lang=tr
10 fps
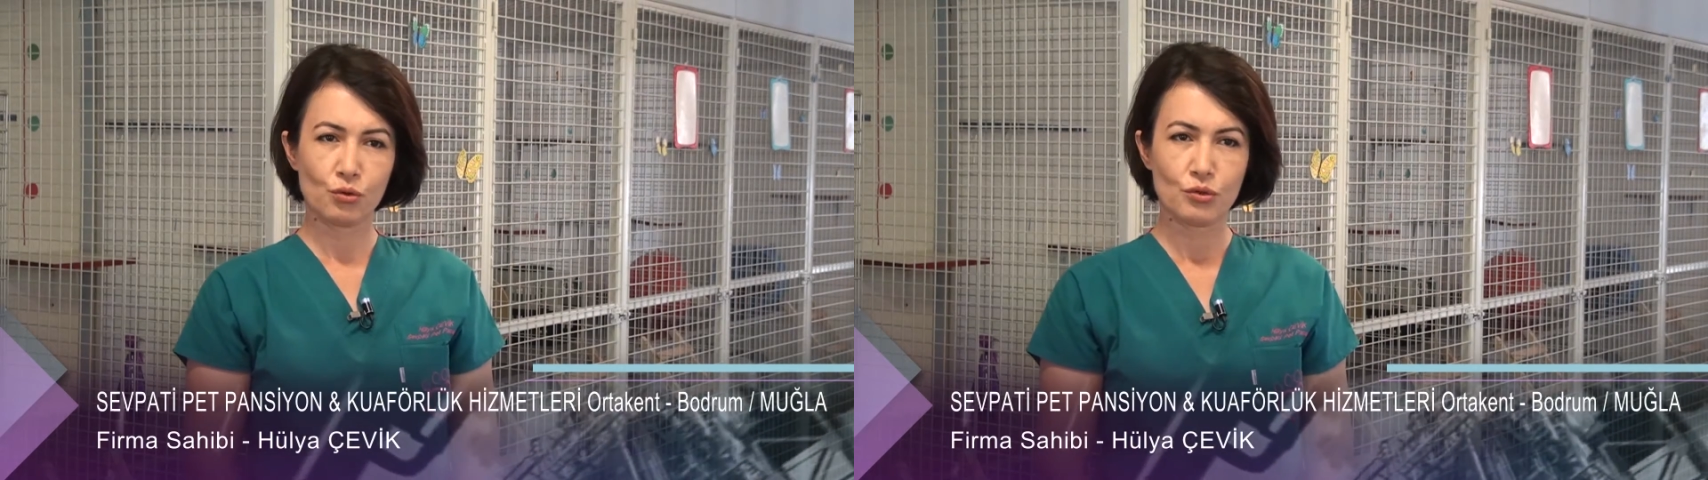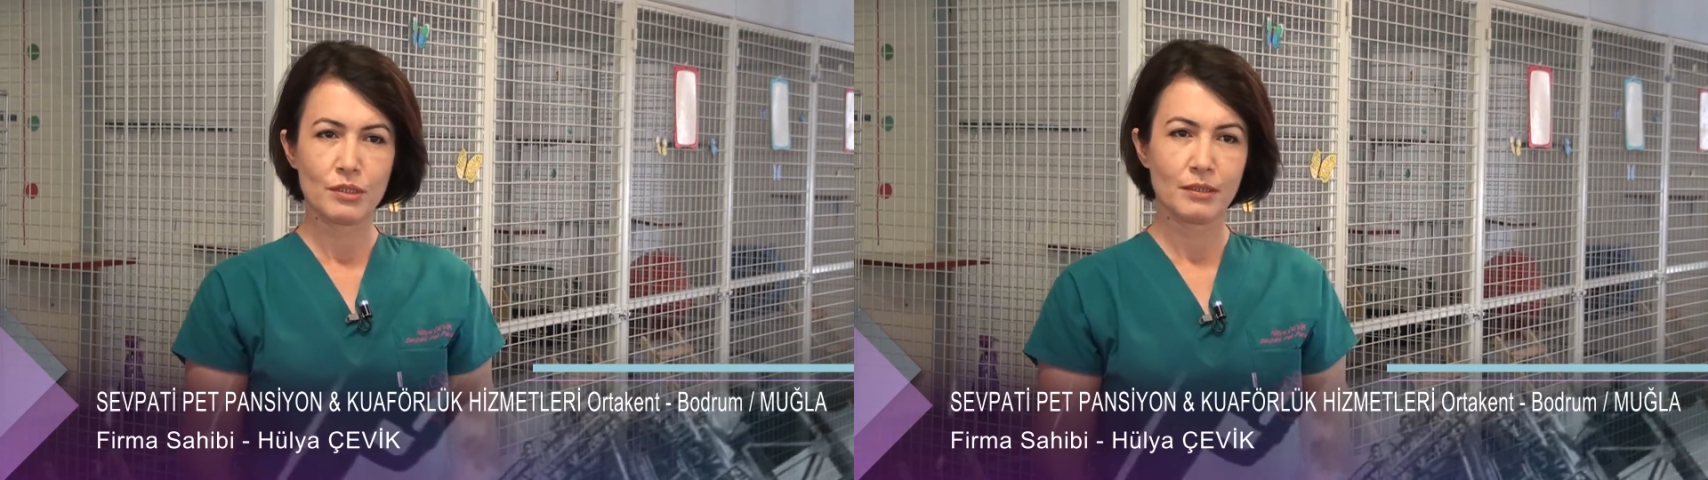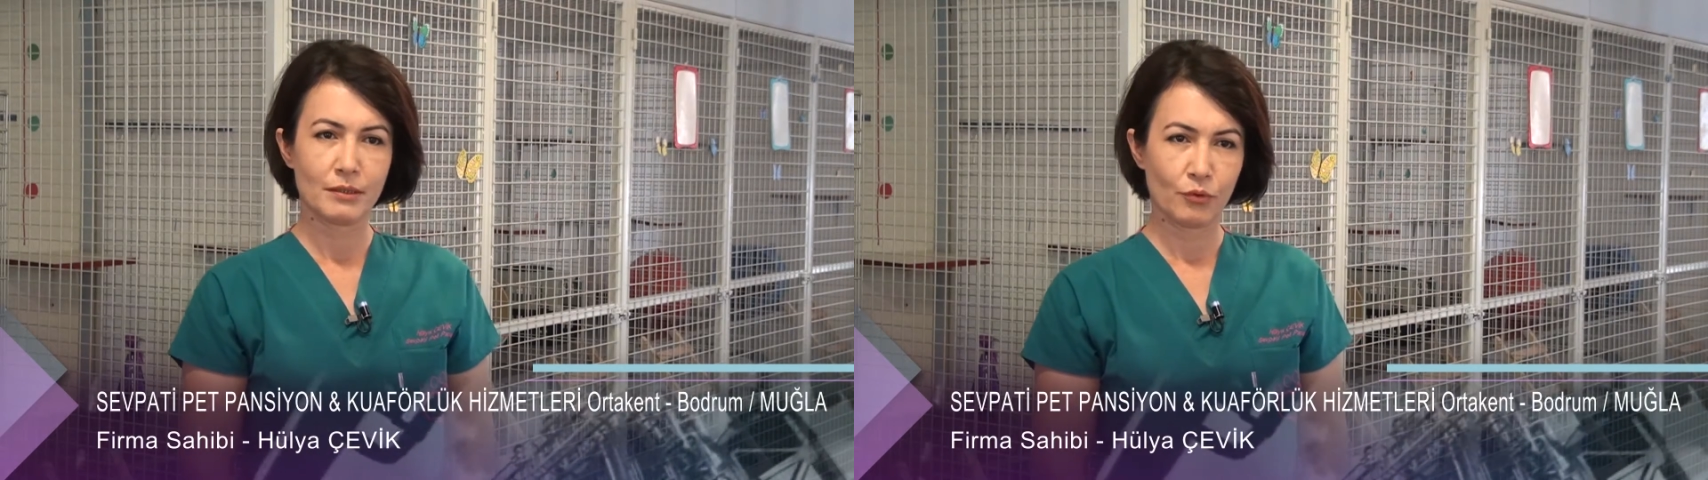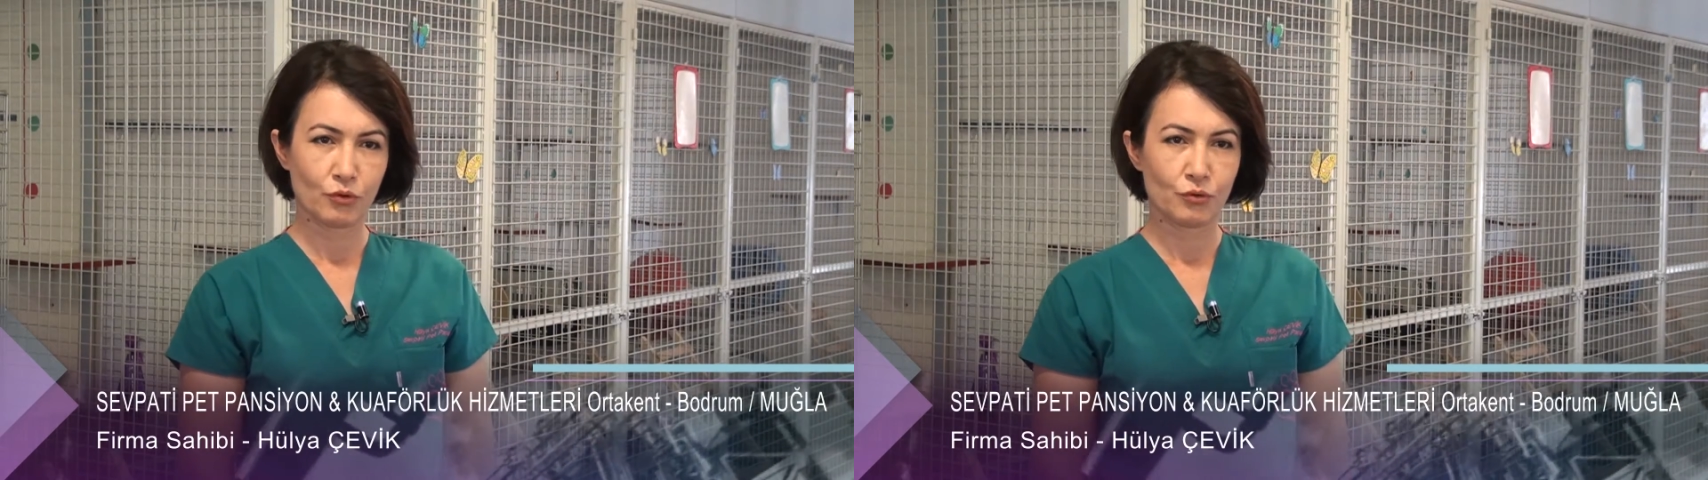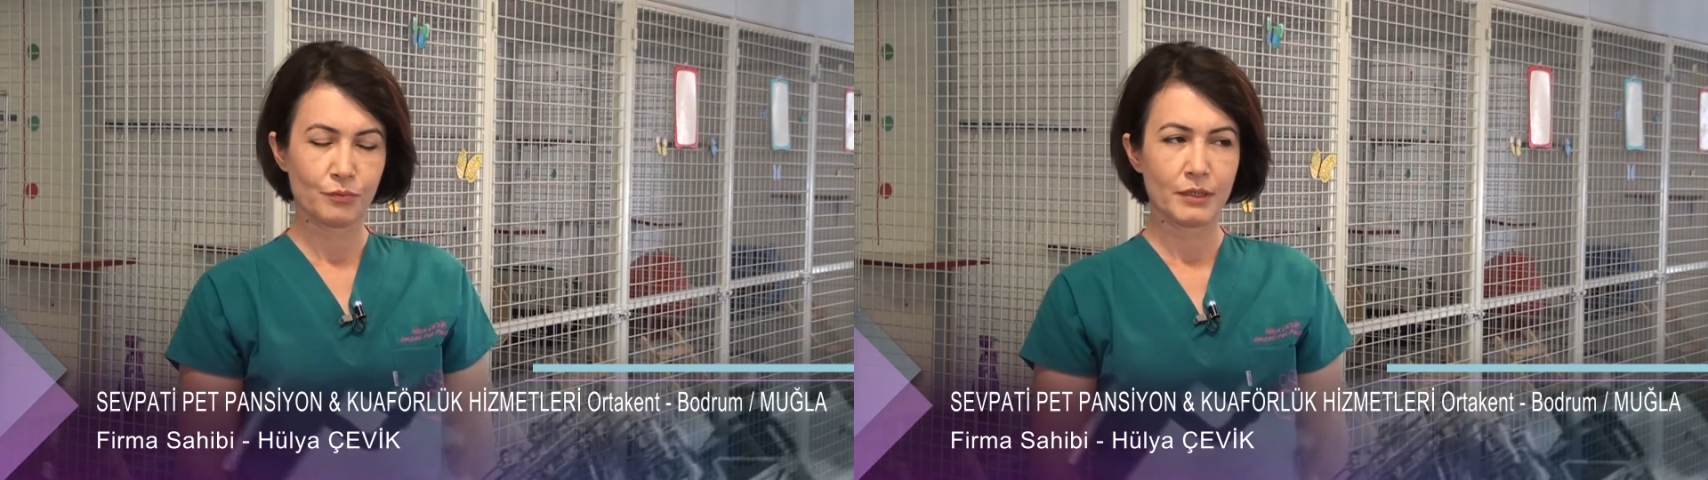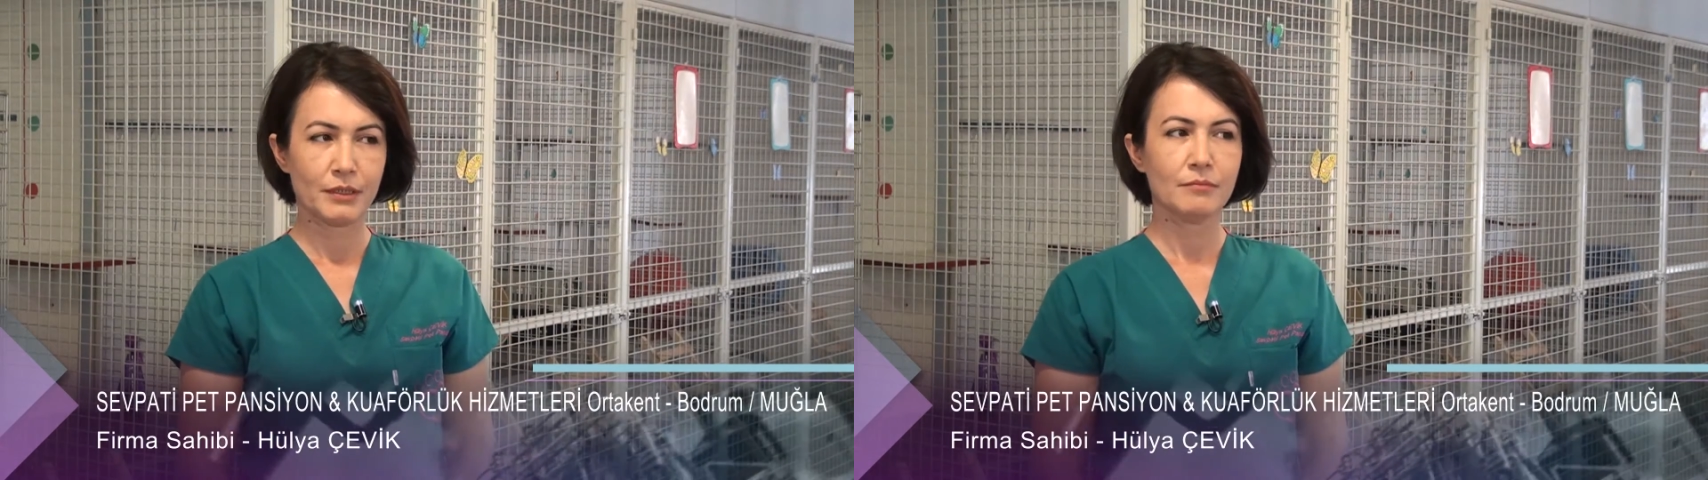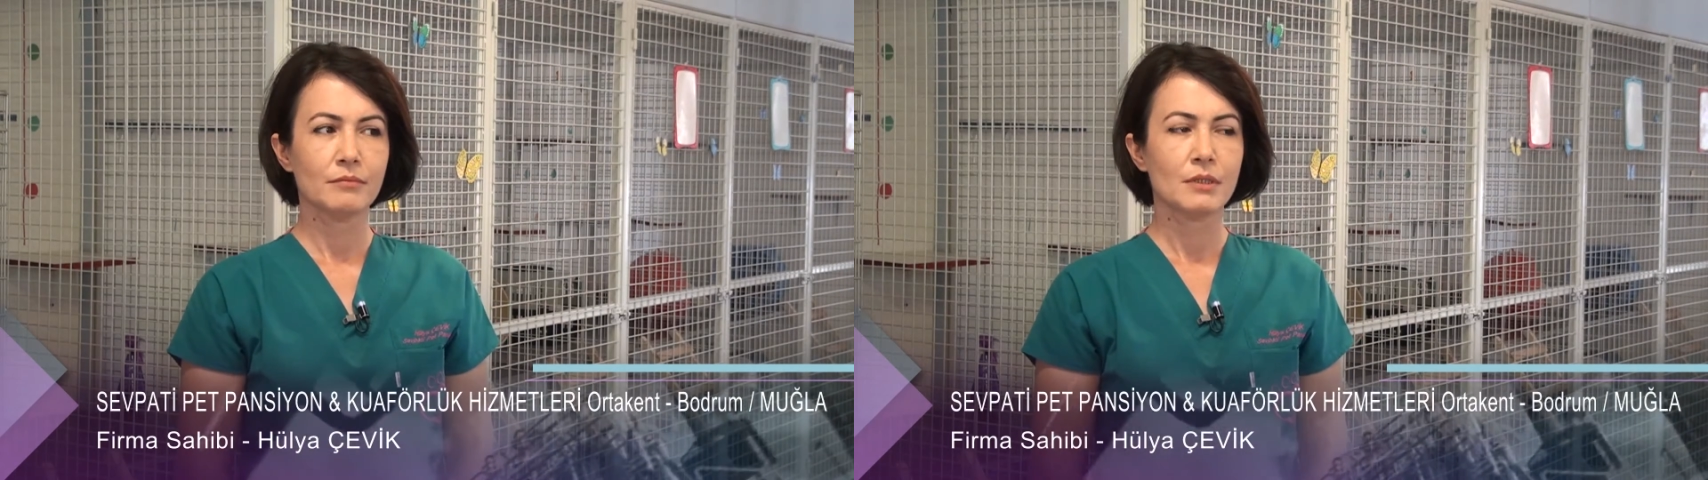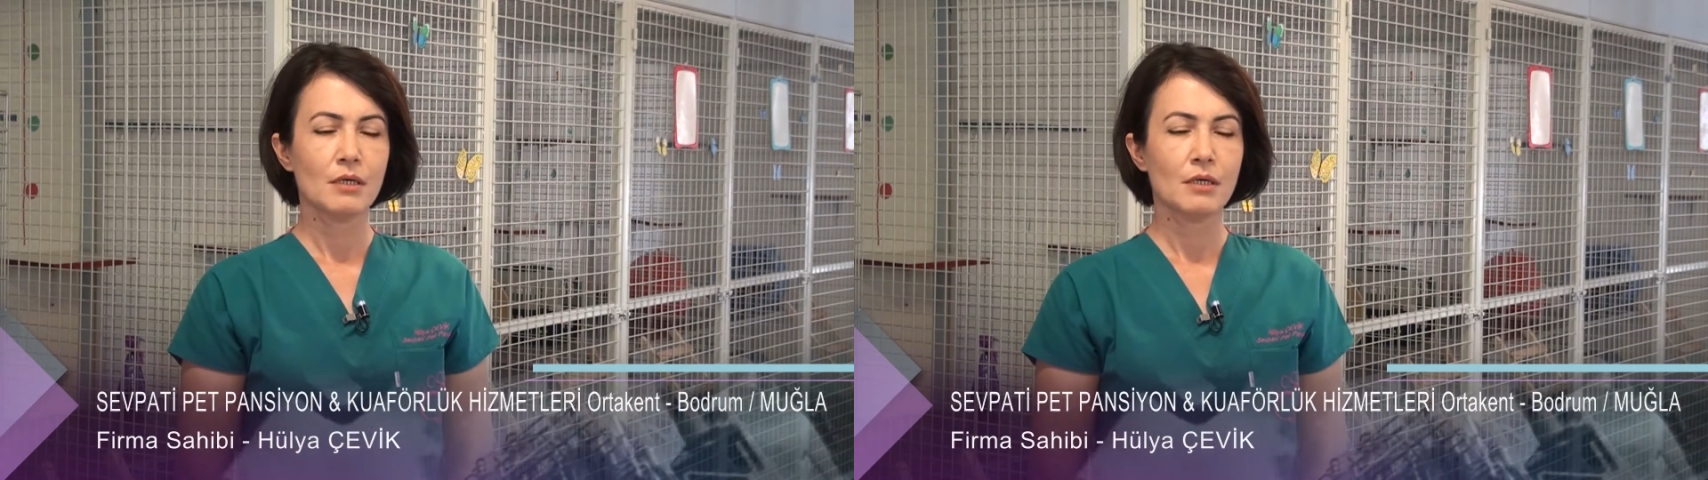30 yıldır Bodrum'dayım.